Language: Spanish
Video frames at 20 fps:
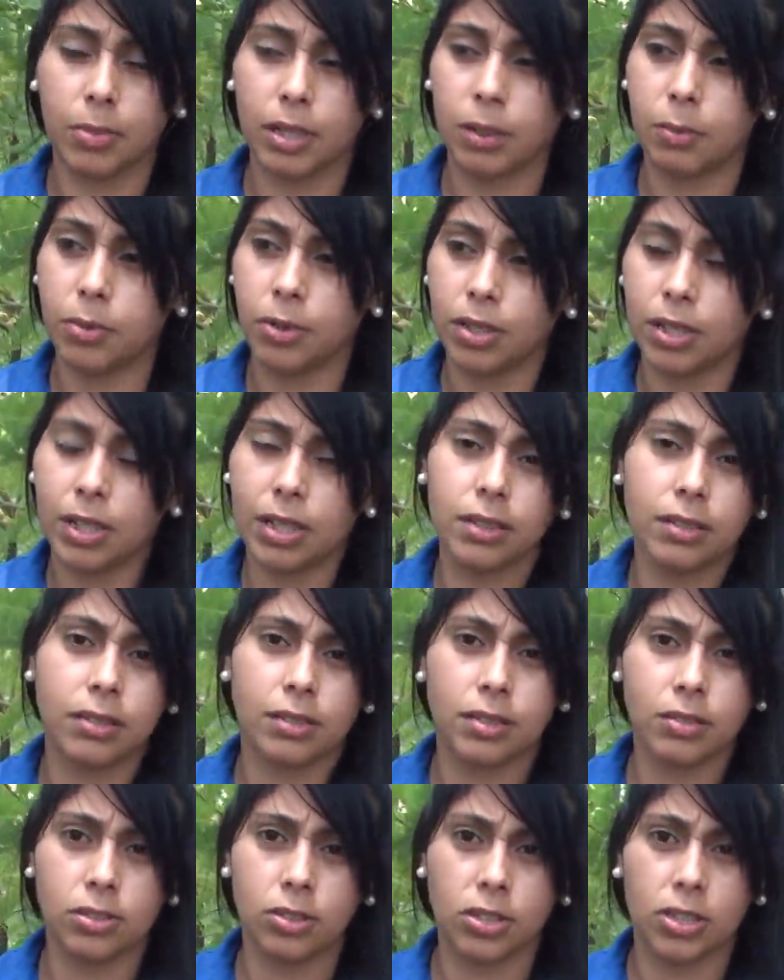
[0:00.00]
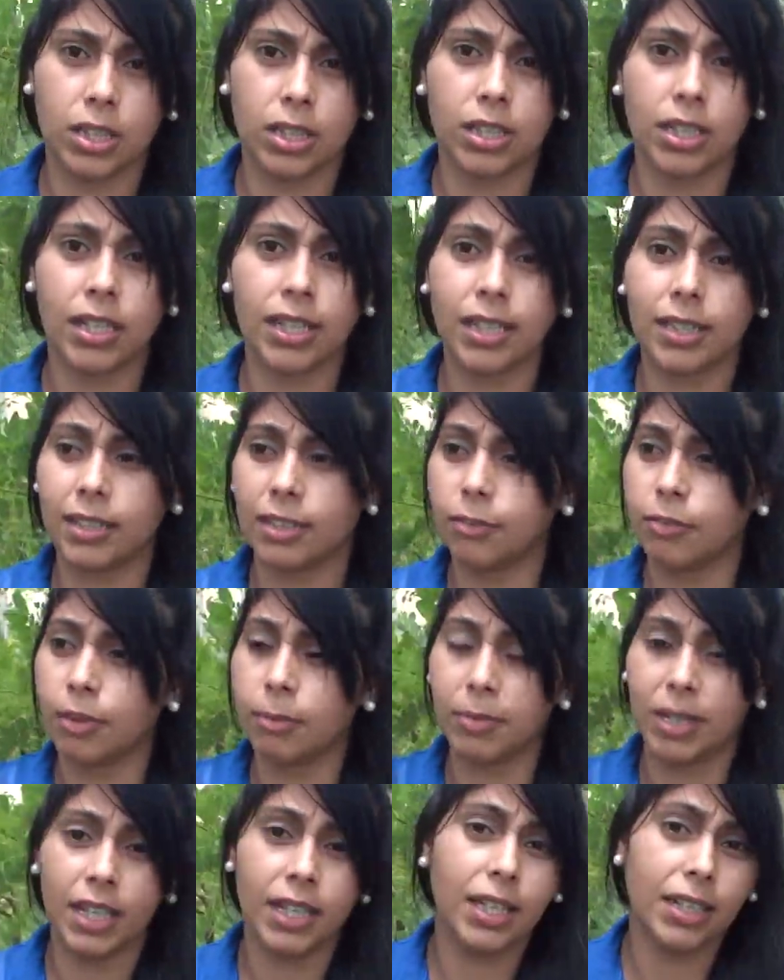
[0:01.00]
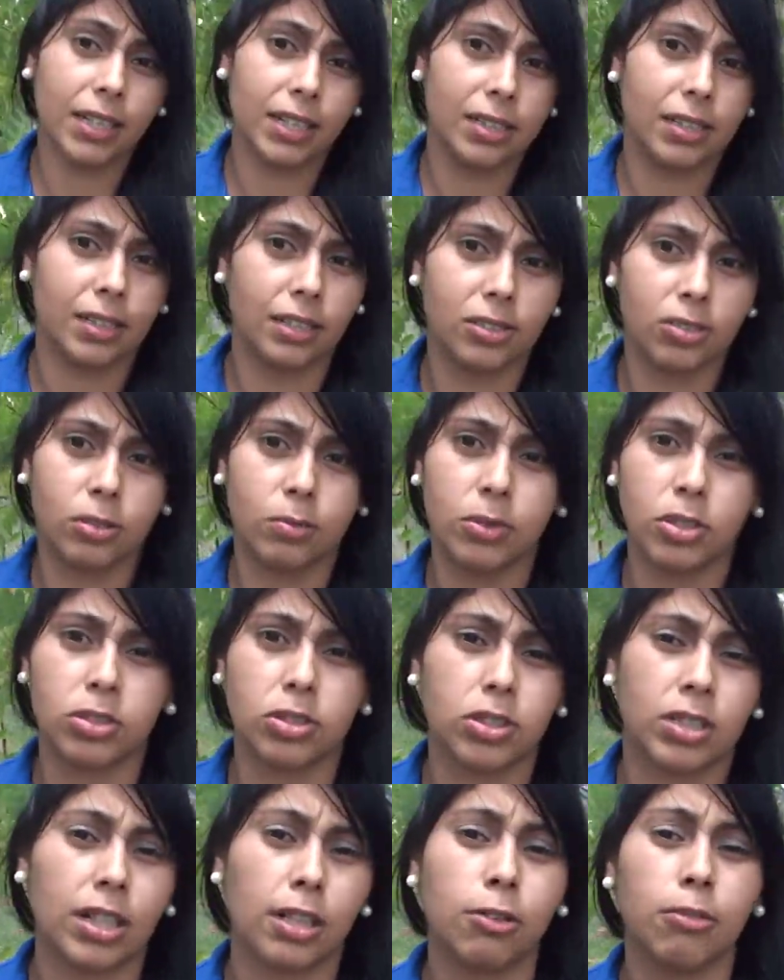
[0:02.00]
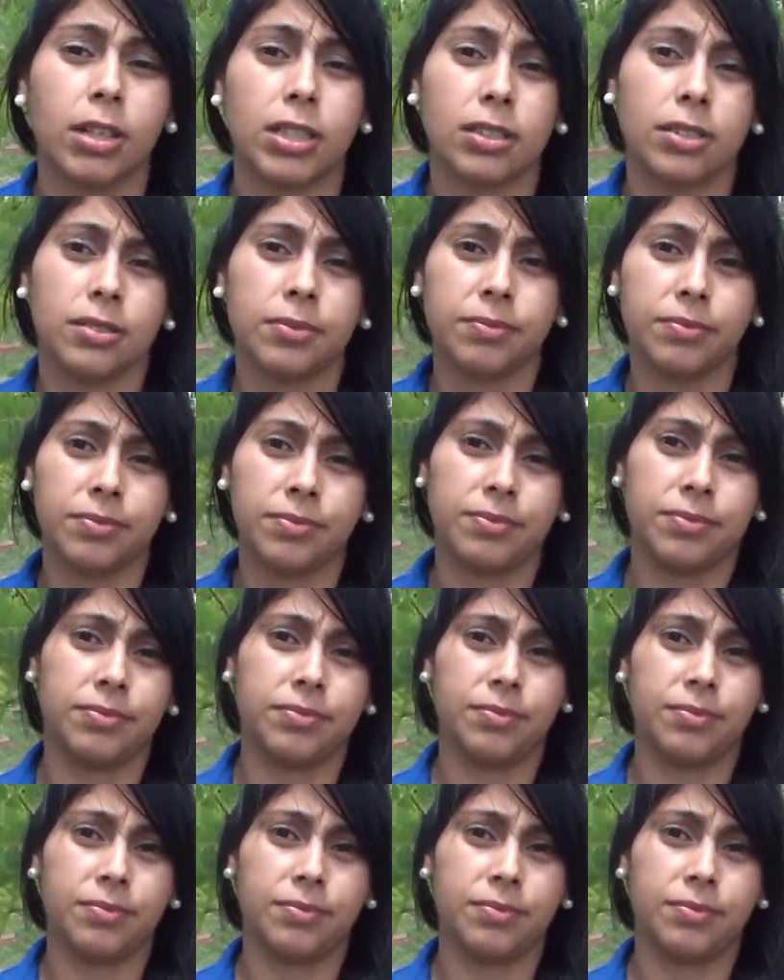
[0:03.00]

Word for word: para poder sostener esta familia que, que somos nosotras cuatro.